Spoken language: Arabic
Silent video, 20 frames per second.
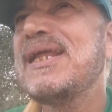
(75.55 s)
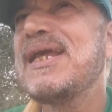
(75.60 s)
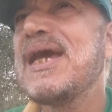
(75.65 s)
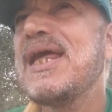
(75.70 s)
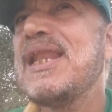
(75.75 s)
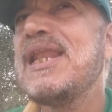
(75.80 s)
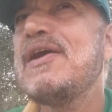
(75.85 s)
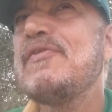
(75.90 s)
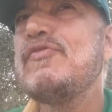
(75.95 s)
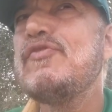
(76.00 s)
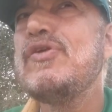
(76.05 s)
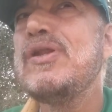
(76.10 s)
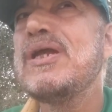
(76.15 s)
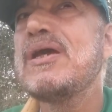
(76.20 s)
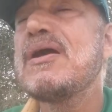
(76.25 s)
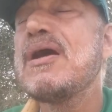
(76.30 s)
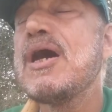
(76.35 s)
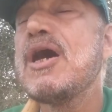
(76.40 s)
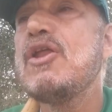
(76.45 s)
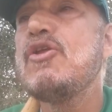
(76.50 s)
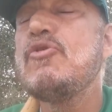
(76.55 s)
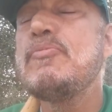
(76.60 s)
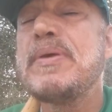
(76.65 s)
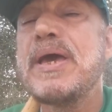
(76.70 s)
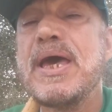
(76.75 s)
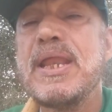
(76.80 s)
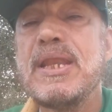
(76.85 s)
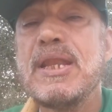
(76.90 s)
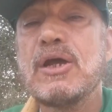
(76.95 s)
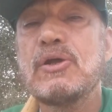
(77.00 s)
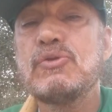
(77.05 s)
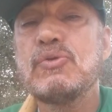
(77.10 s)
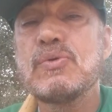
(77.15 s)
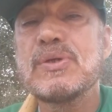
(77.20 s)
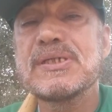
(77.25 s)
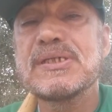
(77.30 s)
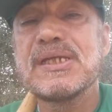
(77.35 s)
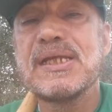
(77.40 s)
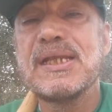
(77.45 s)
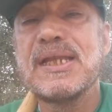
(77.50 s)
كلفوني قالوا بأنك
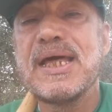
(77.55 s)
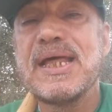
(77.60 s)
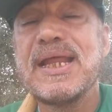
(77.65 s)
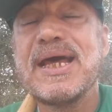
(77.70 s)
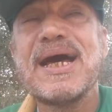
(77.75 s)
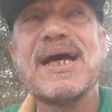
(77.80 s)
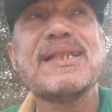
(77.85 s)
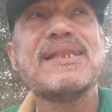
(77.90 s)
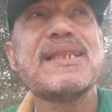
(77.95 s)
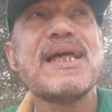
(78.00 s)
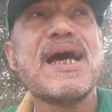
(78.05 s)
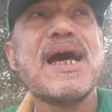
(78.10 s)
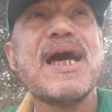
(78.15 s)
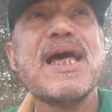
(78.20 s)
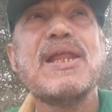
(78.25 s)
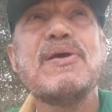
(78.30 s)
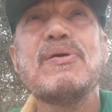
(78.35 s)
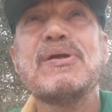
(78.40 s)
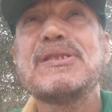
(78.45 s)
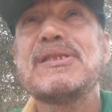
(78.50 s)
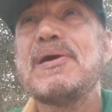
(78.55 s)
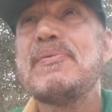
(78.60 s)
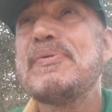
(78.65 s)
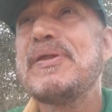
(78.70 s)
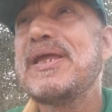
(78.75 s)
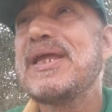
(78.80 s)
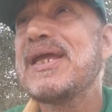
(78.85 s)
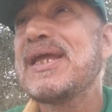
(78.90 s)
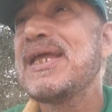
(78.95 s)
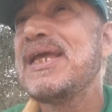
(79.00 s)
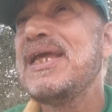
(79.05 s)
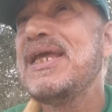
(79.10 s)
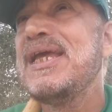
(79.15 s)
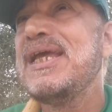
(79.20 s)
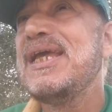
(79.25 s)
توصل لنا التهاني والتبريك